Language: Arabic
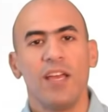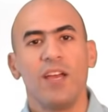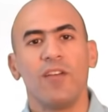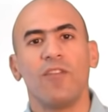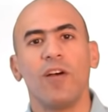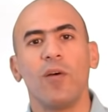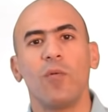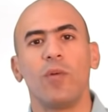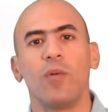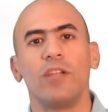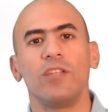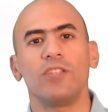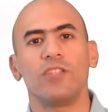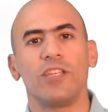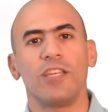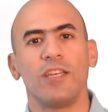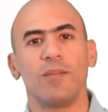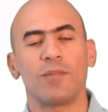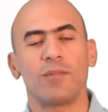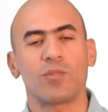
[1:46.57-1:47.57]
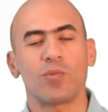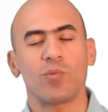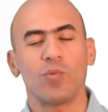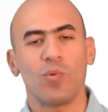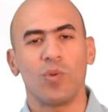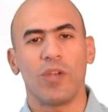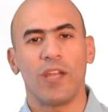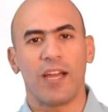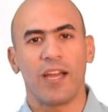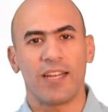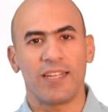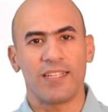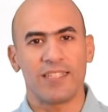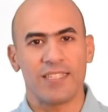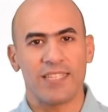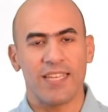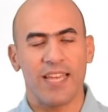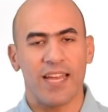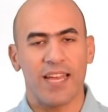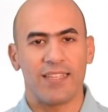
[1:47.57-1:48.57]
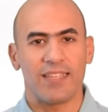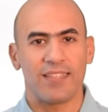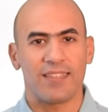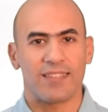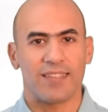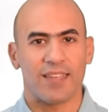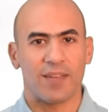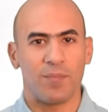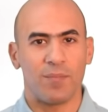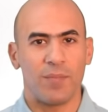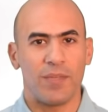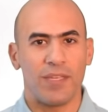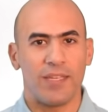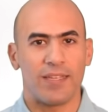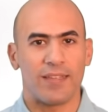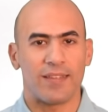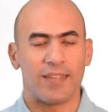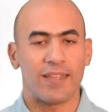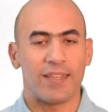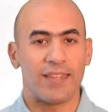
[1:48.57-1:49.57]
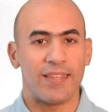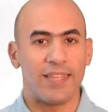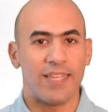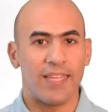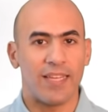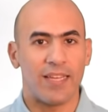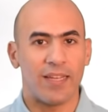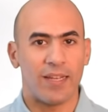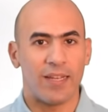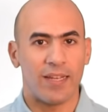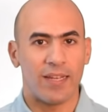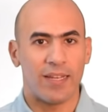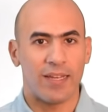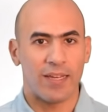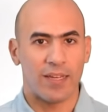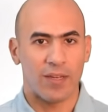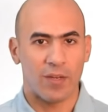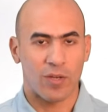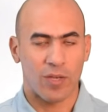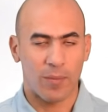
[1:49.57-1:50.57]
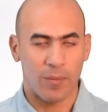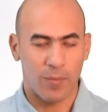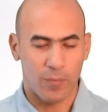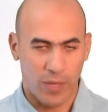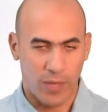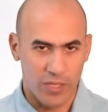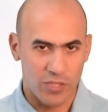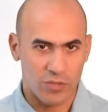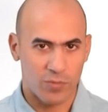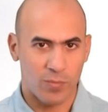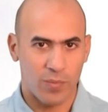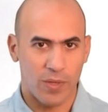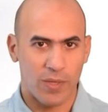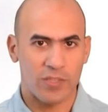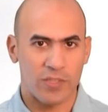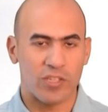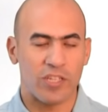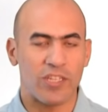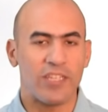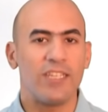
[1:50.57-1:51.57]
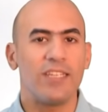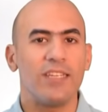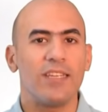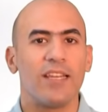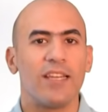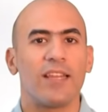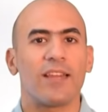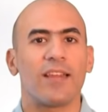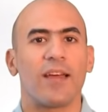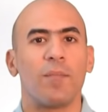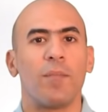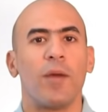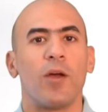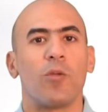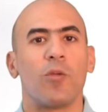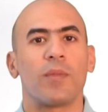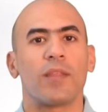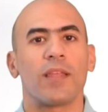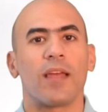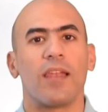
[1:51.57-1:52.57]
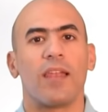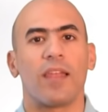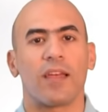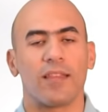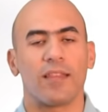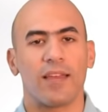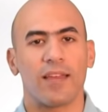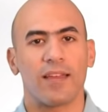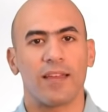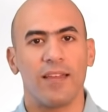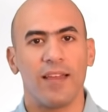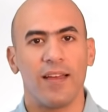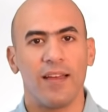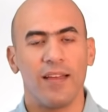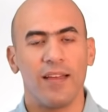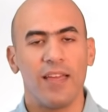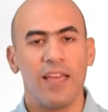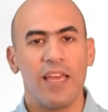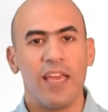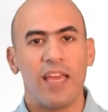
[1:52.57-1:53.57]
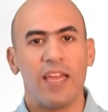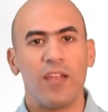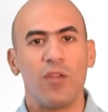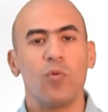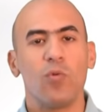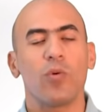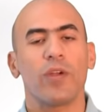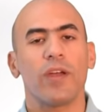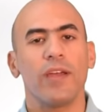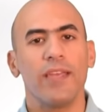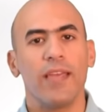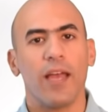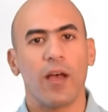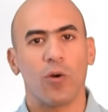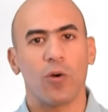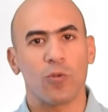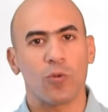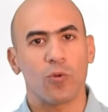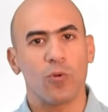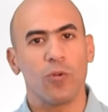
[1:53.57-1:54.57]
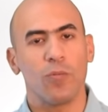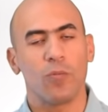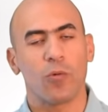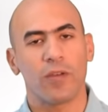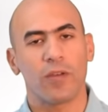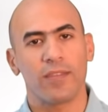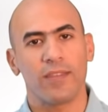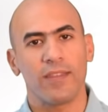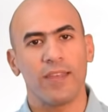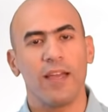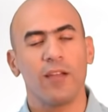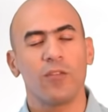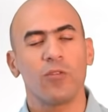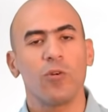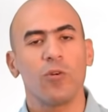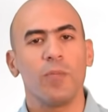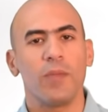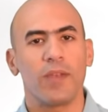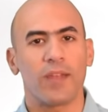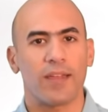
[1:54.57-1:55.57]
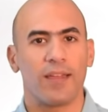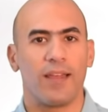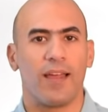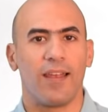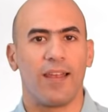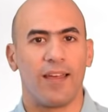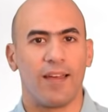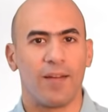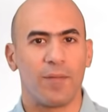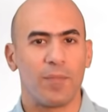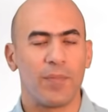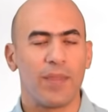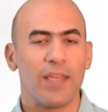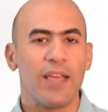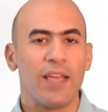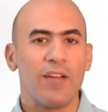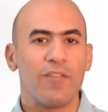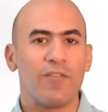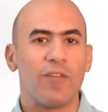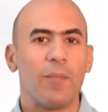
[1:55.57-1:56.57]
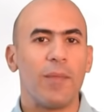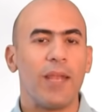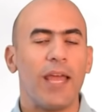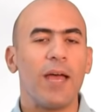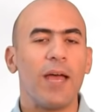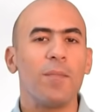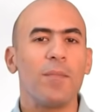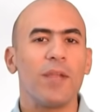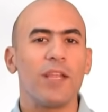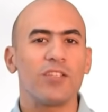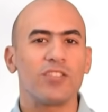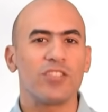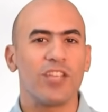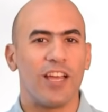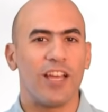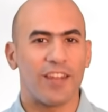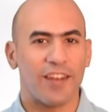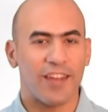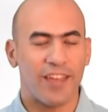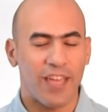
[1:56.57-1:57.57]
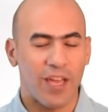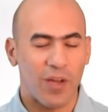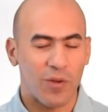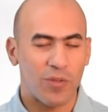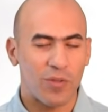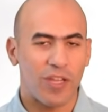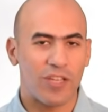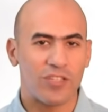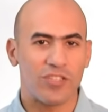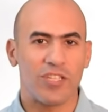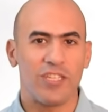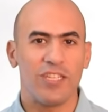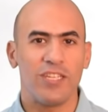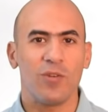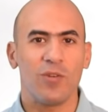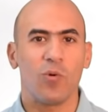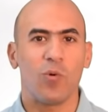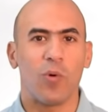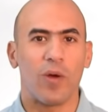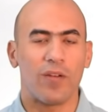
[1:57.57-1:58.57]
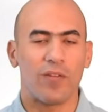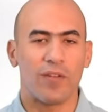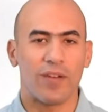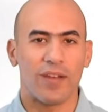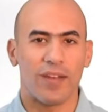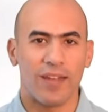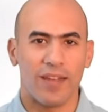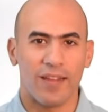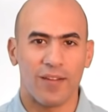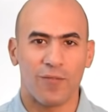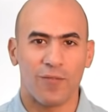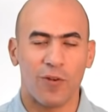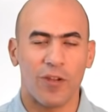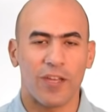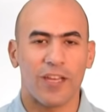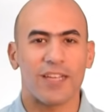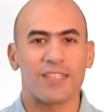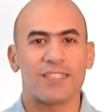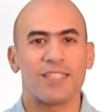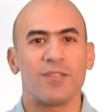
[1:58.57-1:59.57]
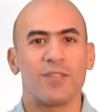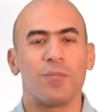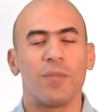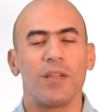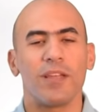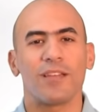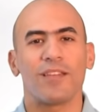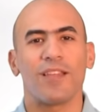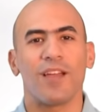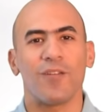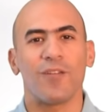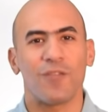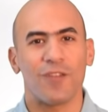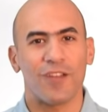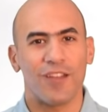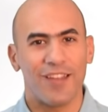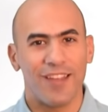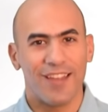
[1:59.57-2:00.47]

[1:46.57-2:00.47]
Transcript: فأول إشي هي مسؤولة عن زيادة كمية حجم الجنين اللي عماله بتخلق داخلها اللي هو رح ياخذ كل مغذياته من خلالها فمن أهم الأشياء اللي رح ياخذها الجنين هو الفوليك أسيد بالإضافة